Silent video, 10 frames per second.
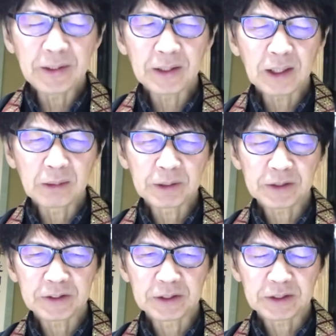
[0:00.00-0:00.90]
川村
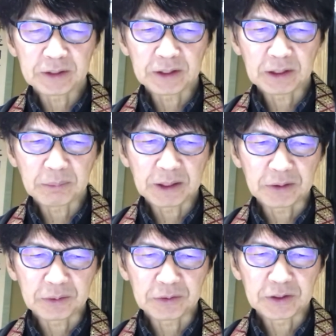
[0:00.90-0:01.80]
先生は7
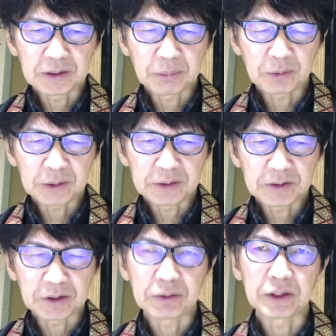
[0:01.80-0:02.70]
マイル乗せてもろて
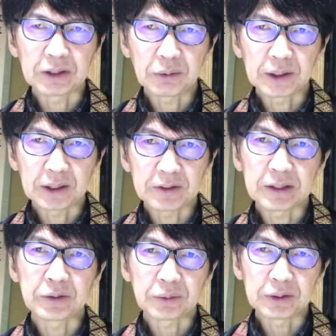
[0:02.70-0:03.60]
次の日小田さ
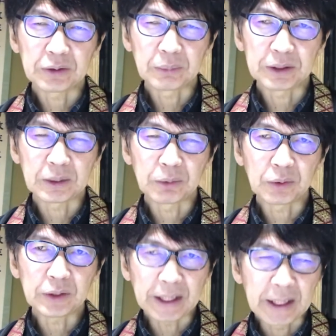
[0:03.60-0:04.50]
んのところに泊めても
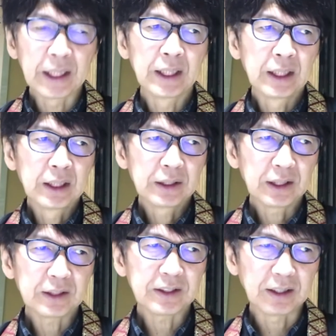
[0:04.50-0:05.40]
ろてで
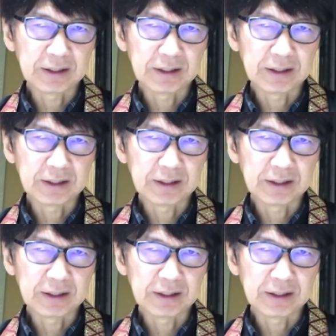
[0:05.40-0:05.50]
朝